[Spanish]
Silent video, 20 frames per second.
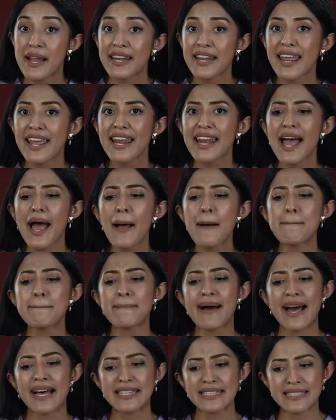manera
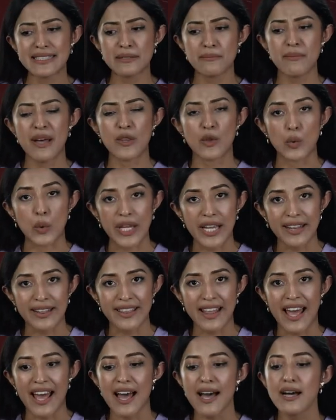más
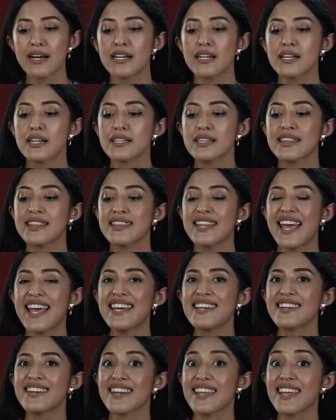madurita,
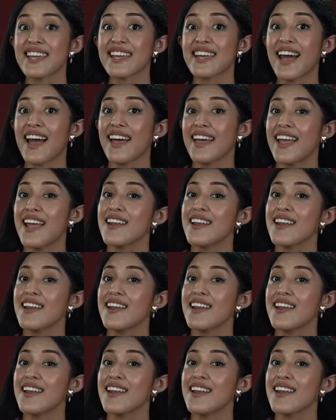es rica